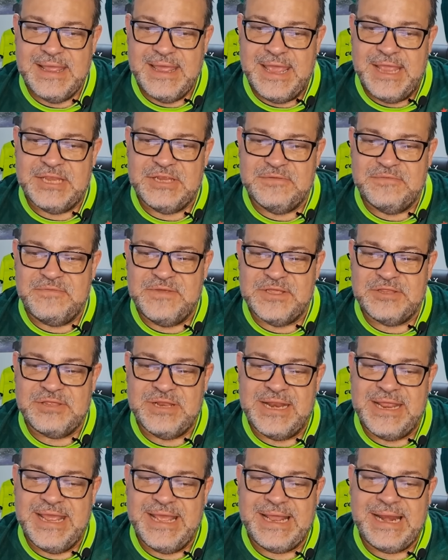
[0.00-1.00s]
É difícil.
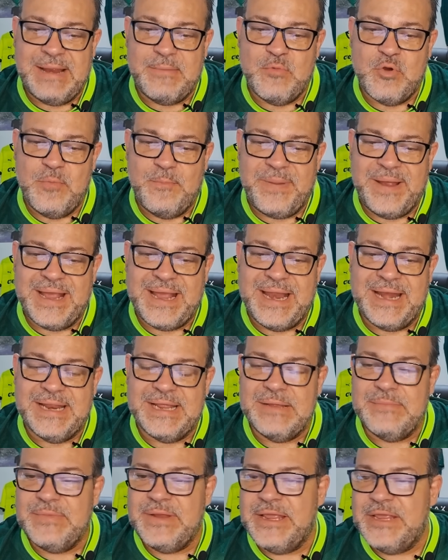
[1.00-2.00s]
Ele reclamou pra
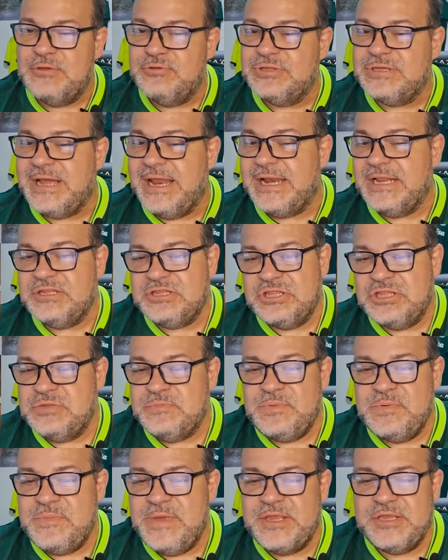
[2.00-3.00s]
caramba e os caras
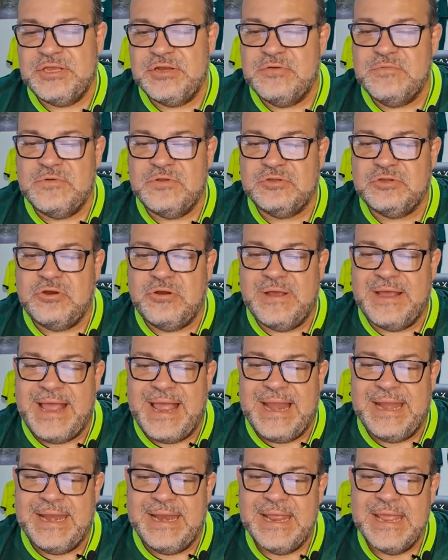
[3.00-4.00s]
simplesmente não vão
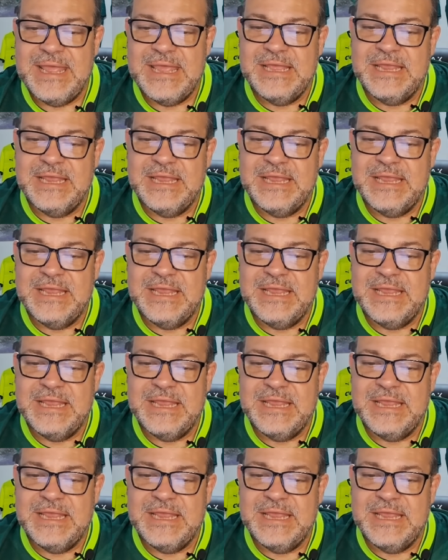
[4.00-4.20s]
trocar, né?